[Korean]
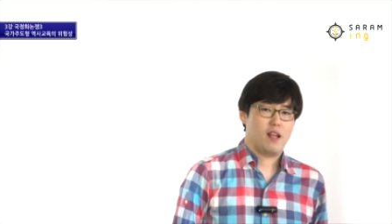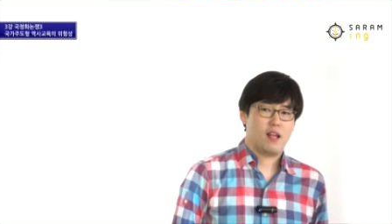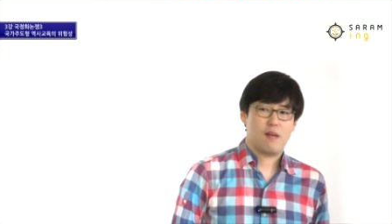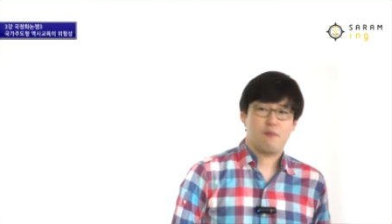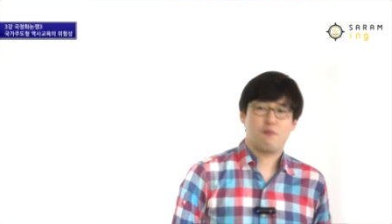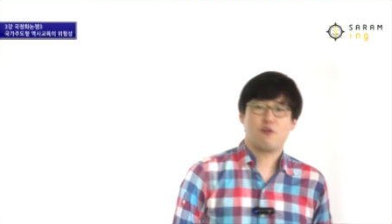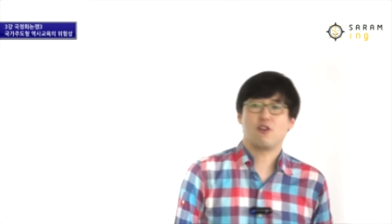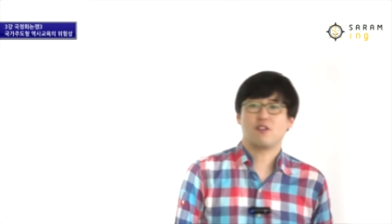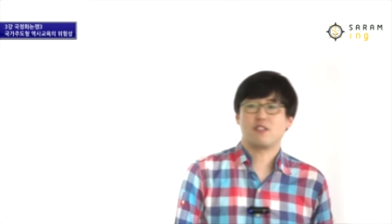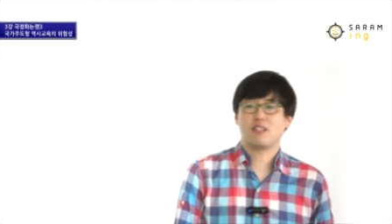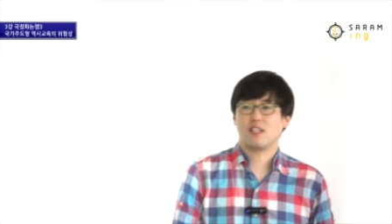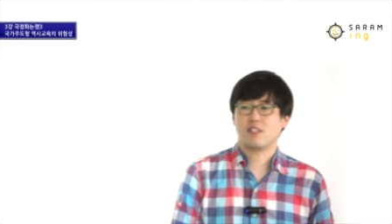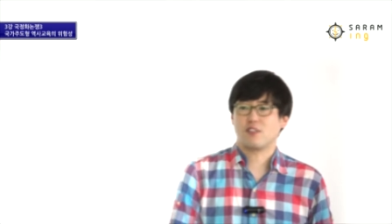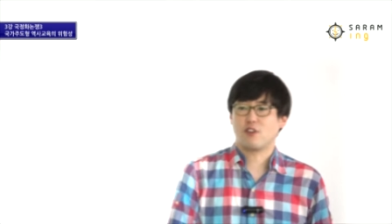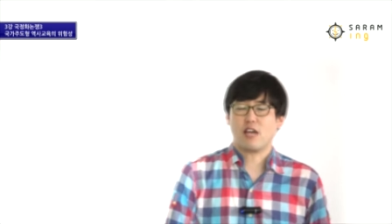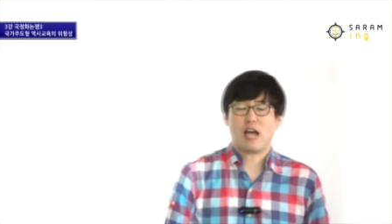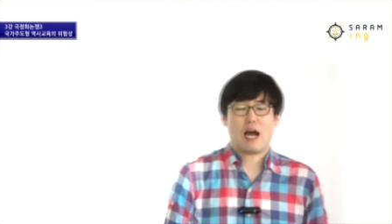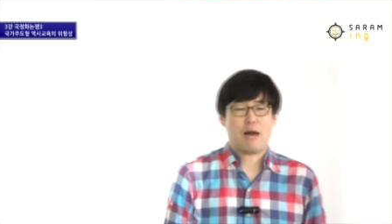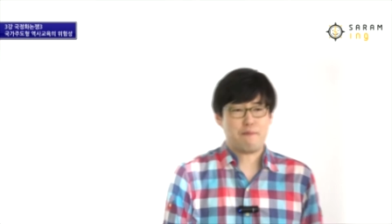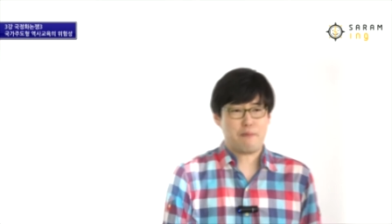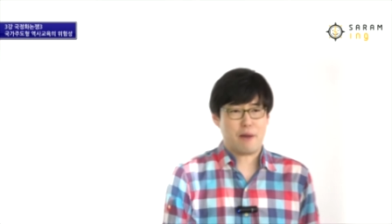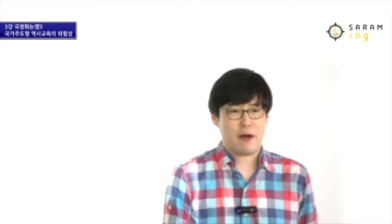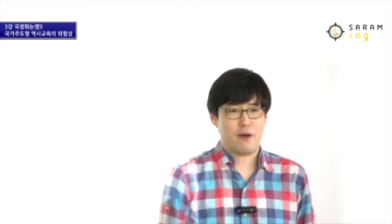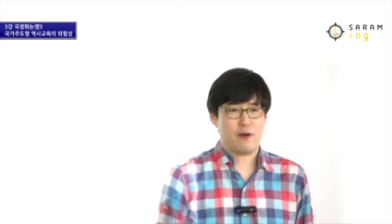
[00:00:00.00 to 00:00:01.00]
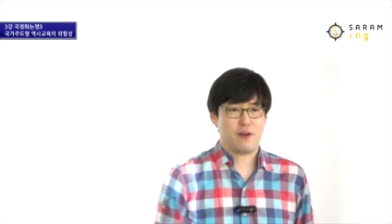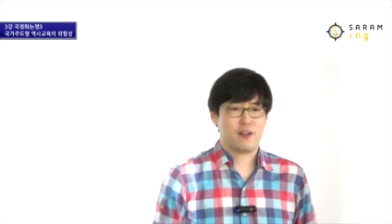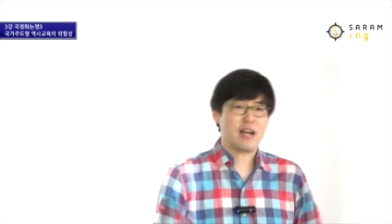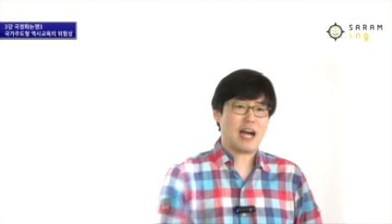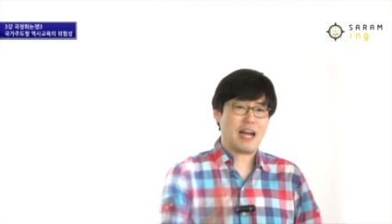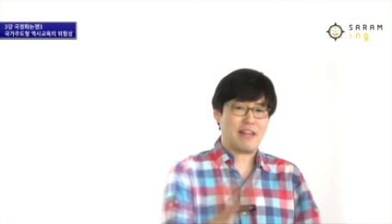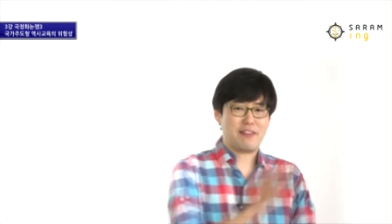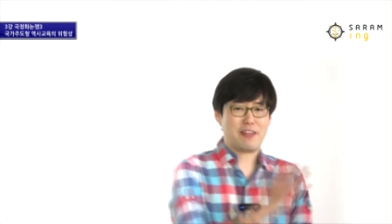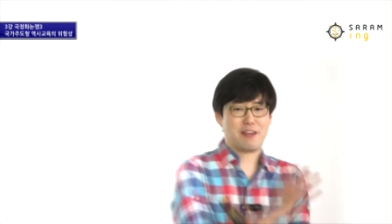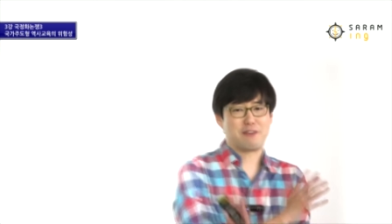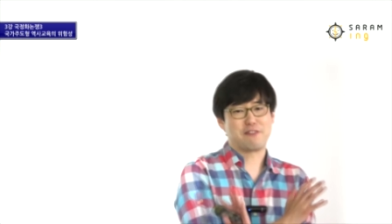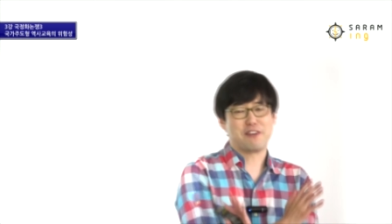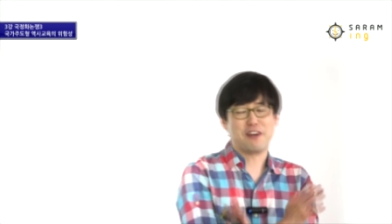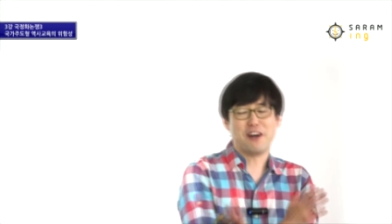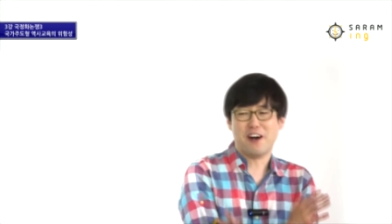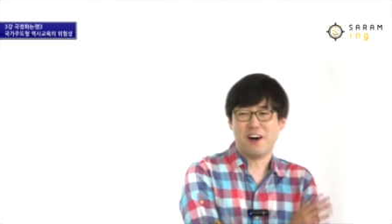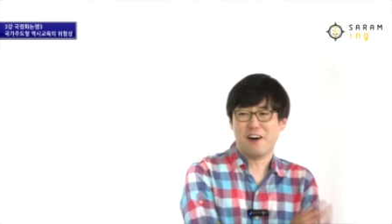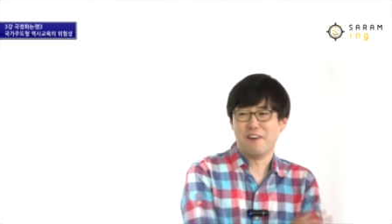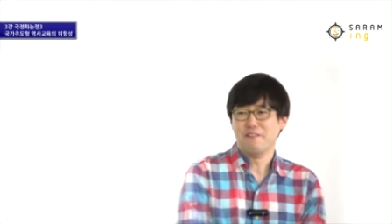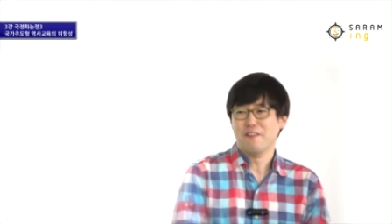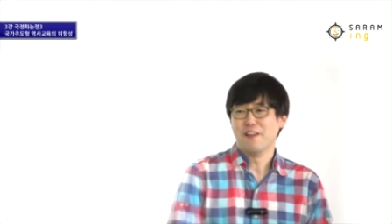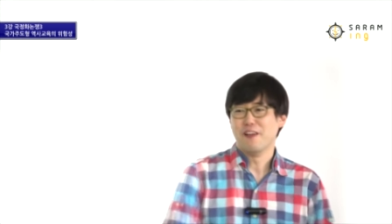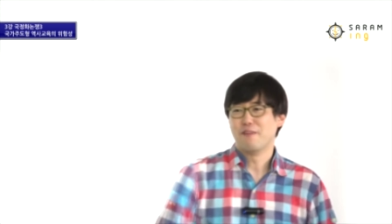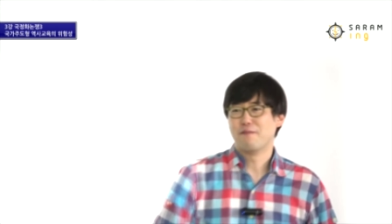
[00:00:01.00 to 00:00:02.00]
물론 이제 저희 아빠요. 이거 안 되고요.